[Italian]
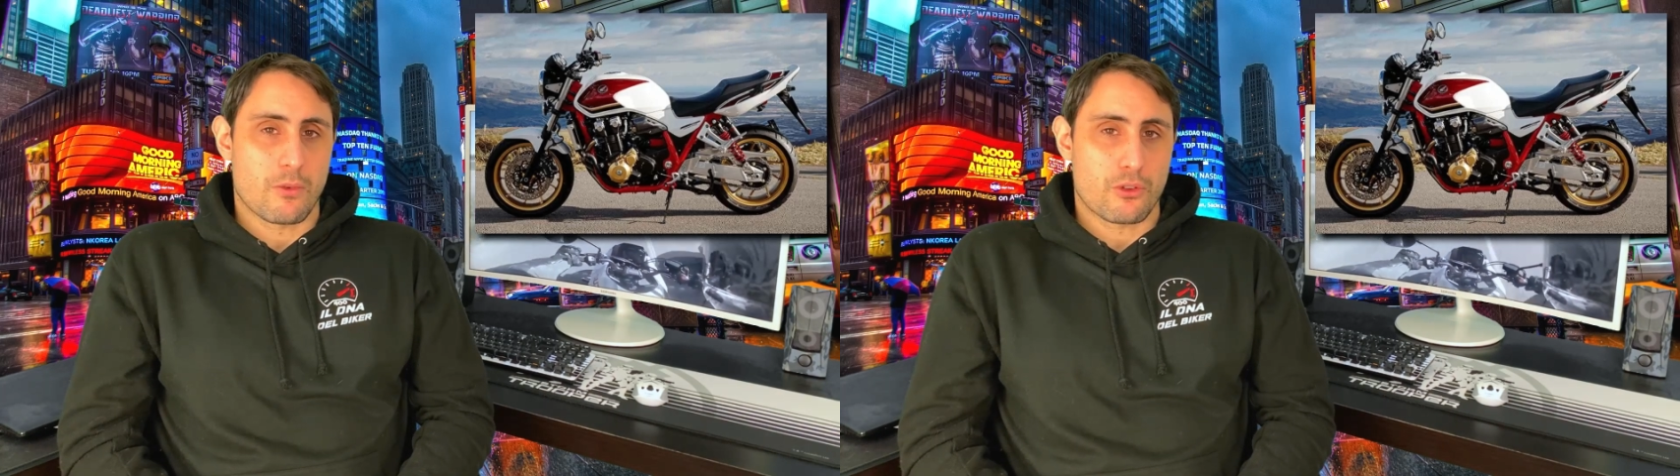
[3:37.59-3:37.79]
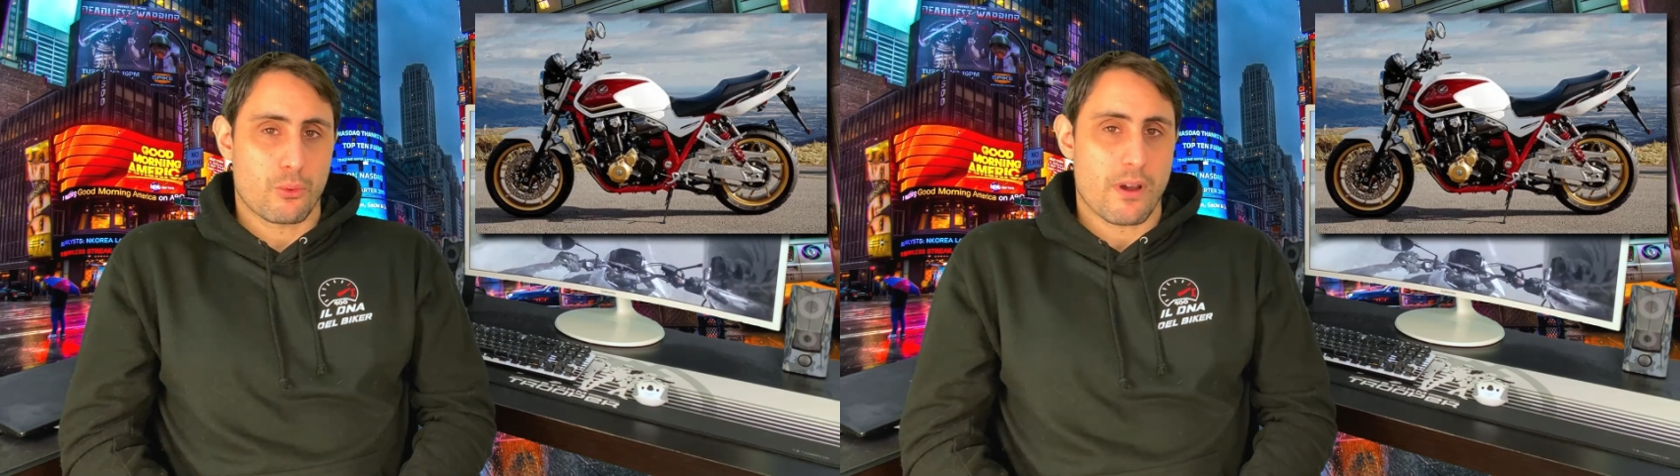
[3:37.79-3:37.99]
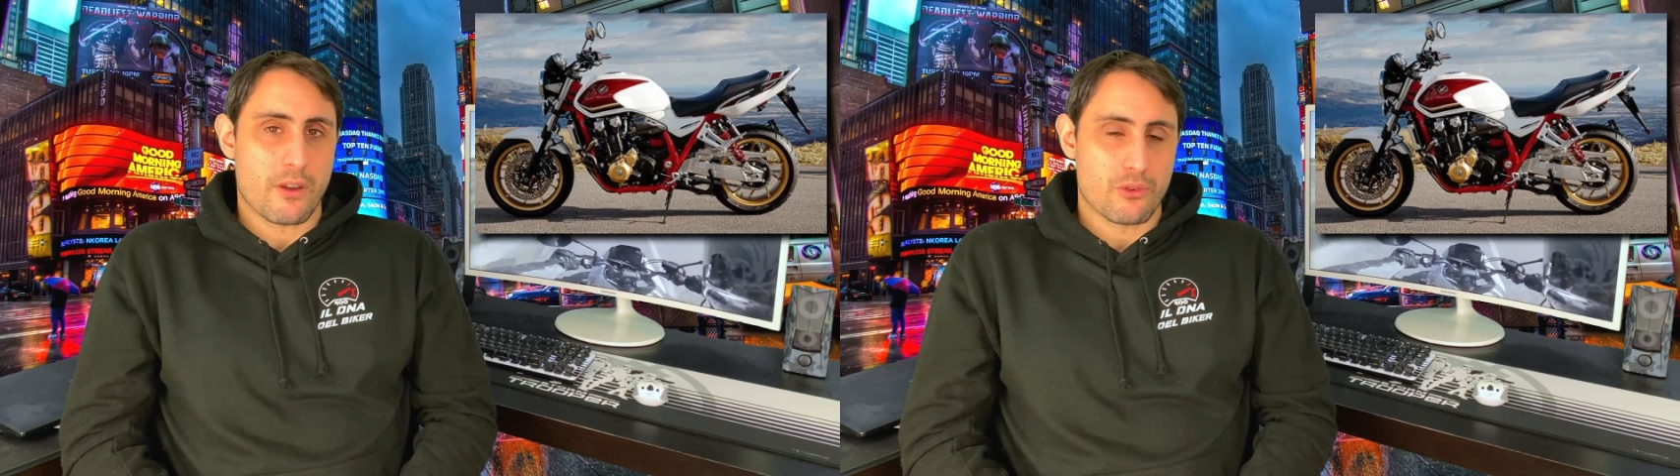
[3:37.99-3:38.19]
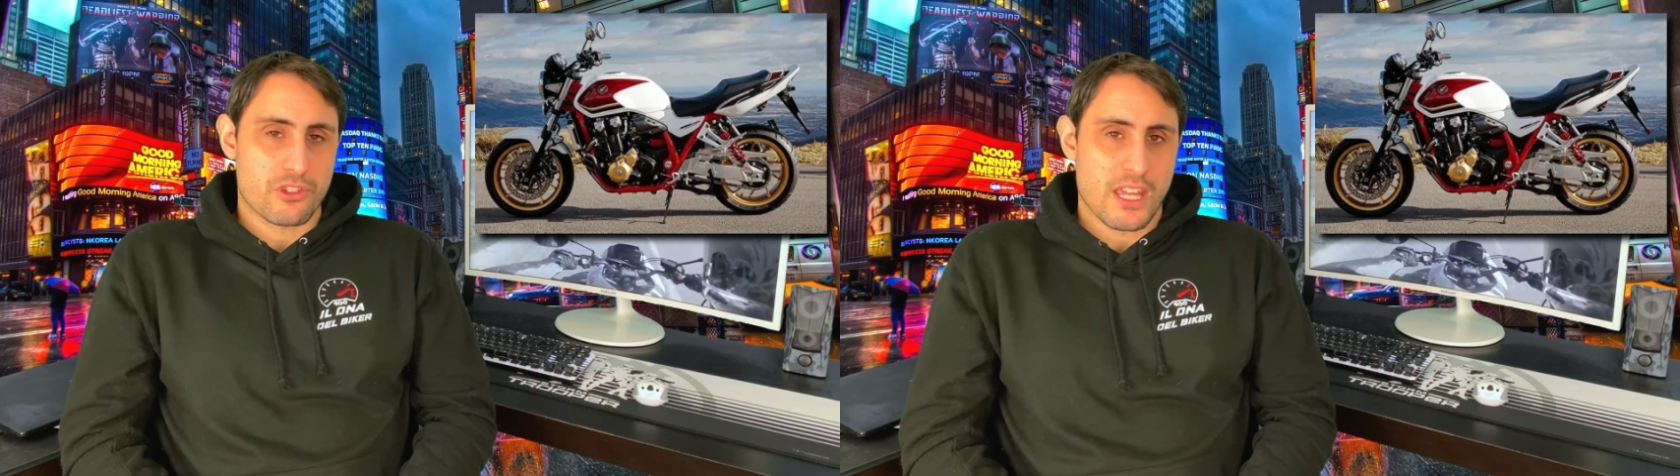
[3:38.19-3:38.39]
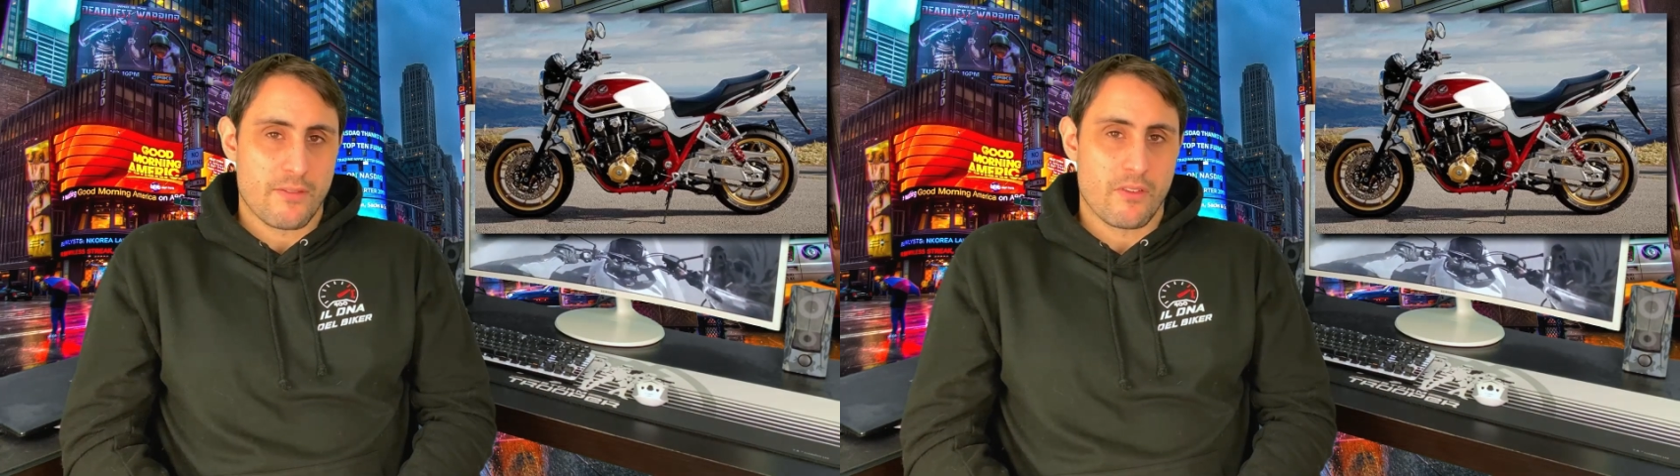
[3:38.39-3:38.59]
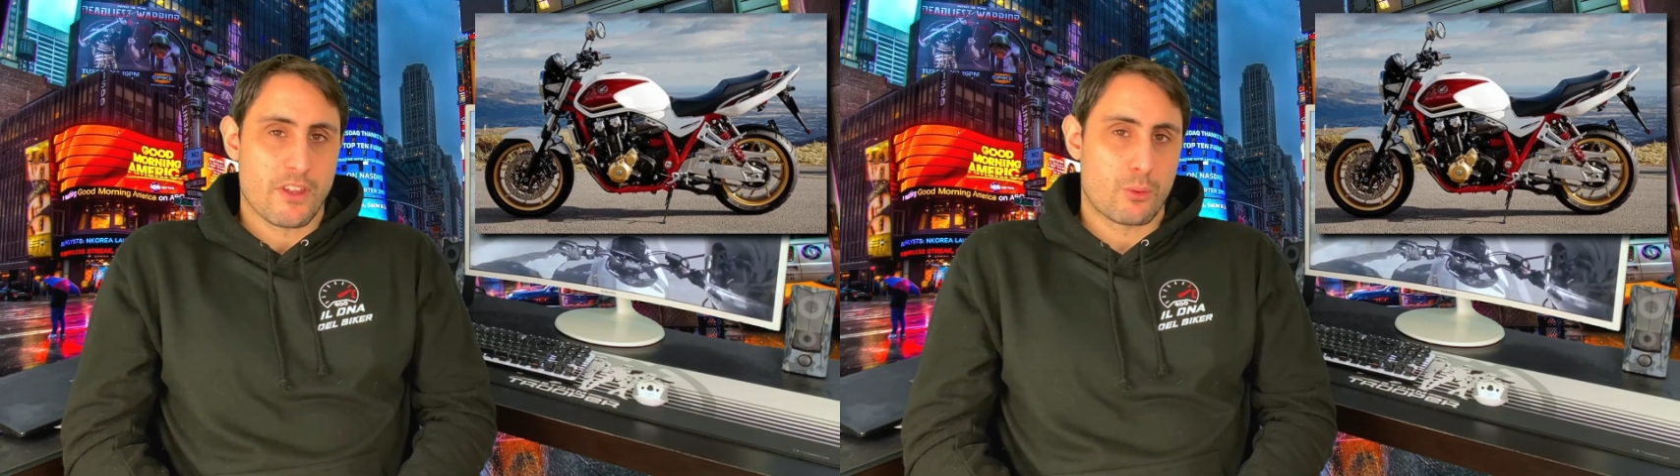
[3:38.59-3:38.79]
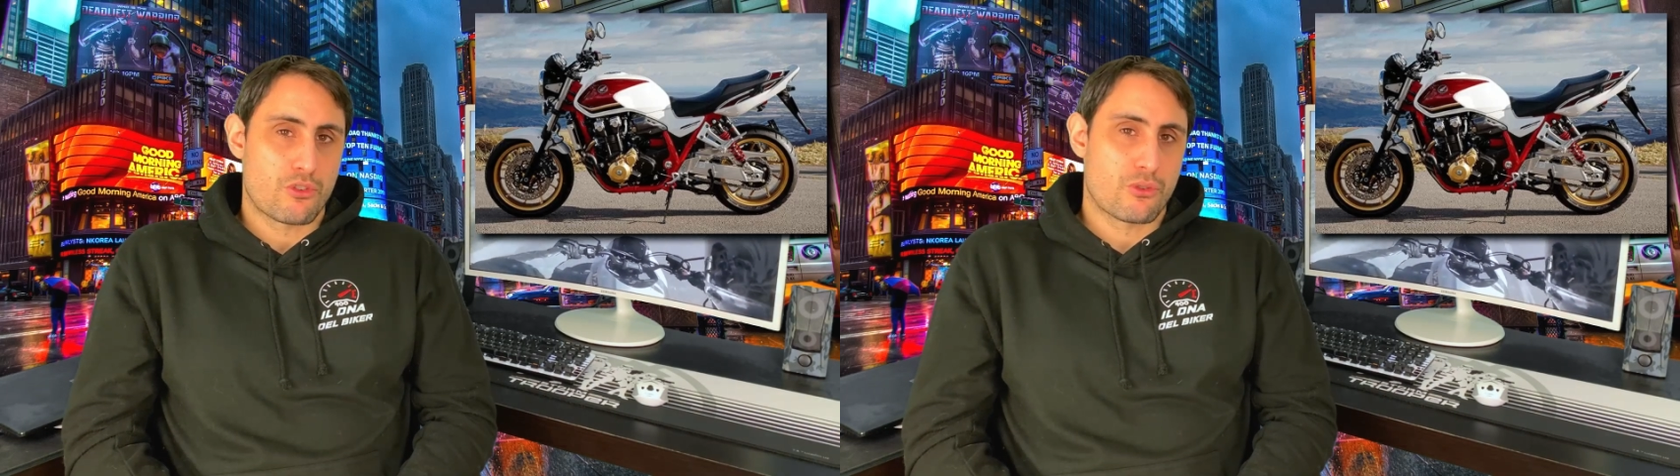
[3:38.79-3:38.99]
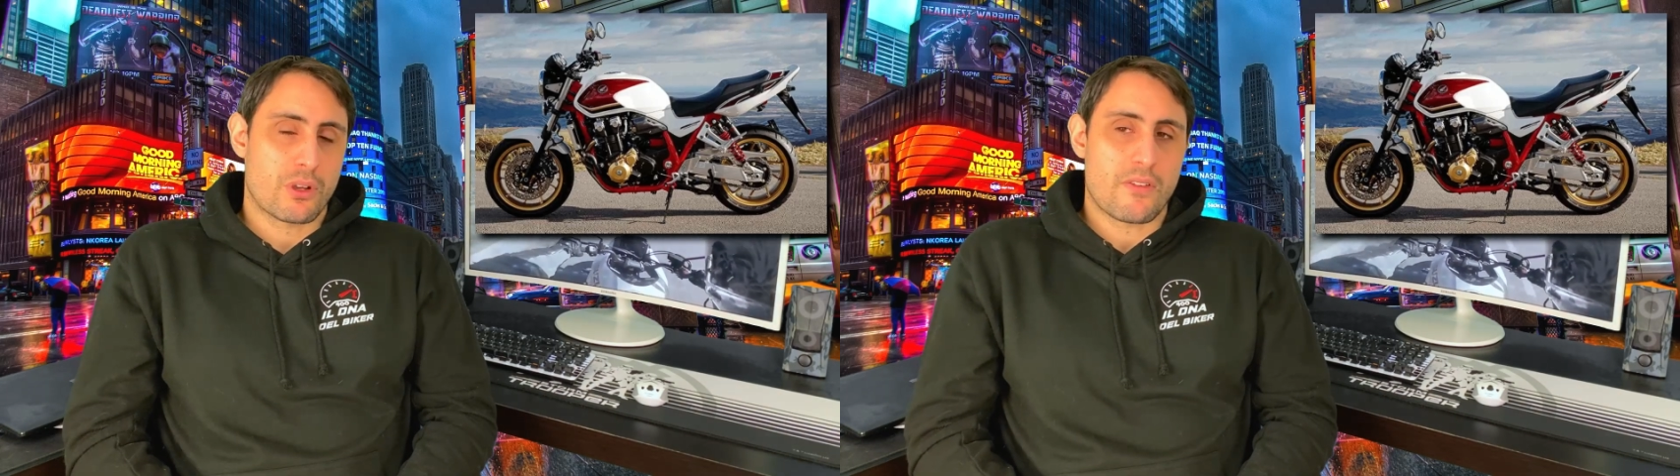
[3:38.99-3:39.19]
moto qua non serve avere
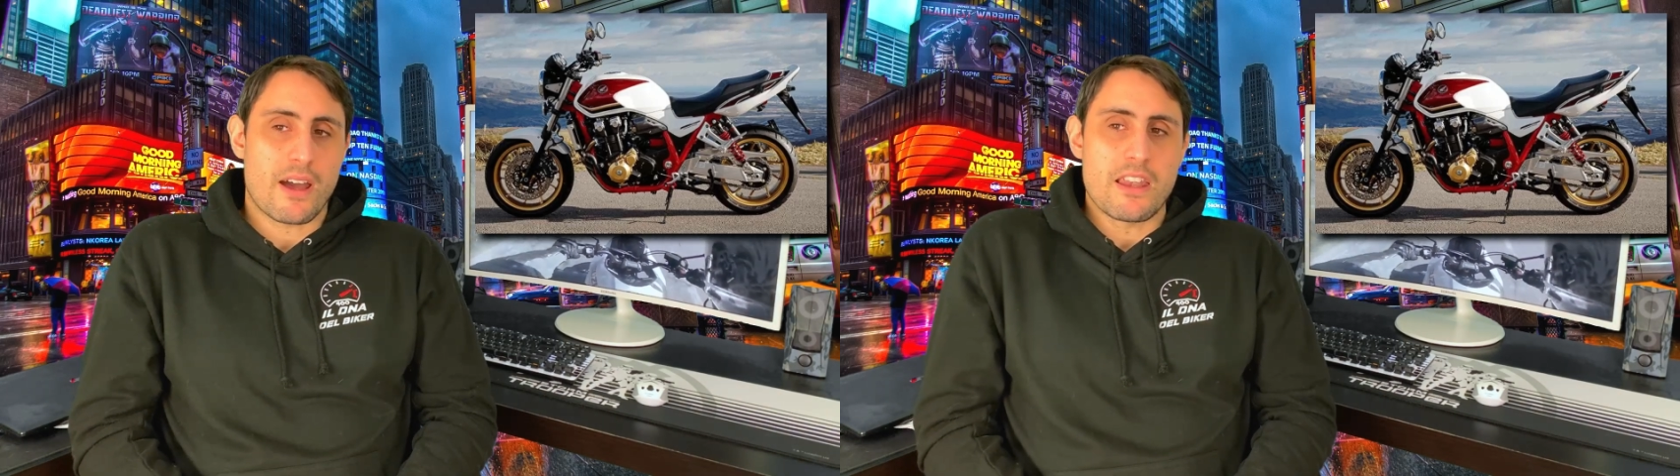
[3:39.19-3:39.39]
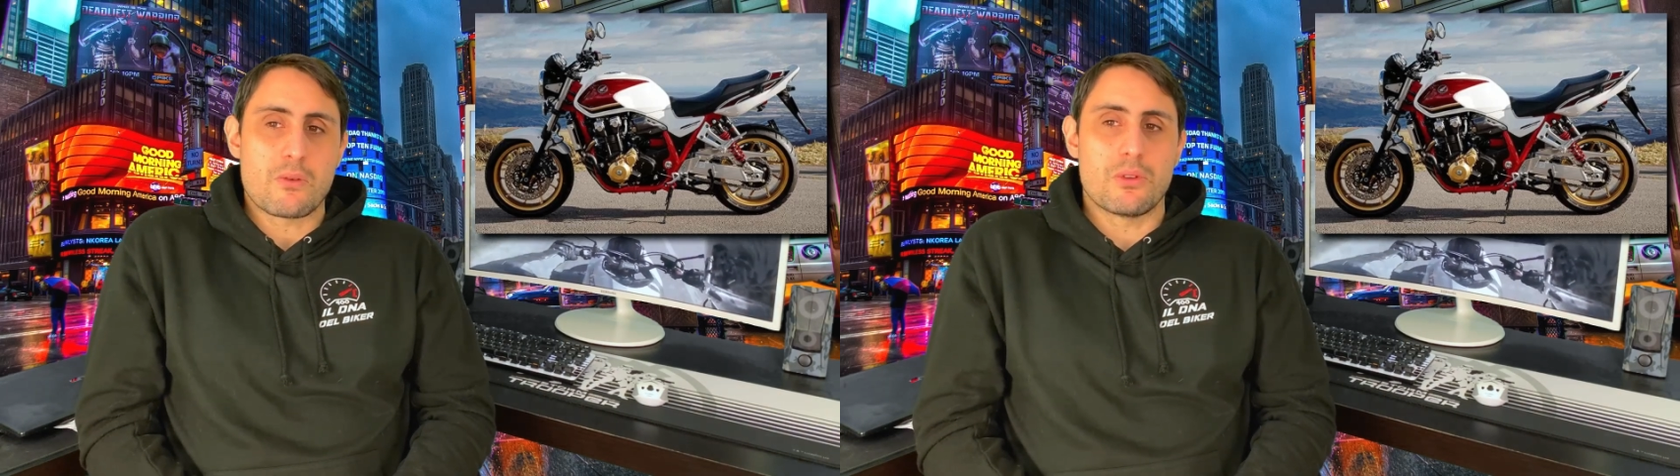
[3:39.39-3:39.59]
200 cavalli,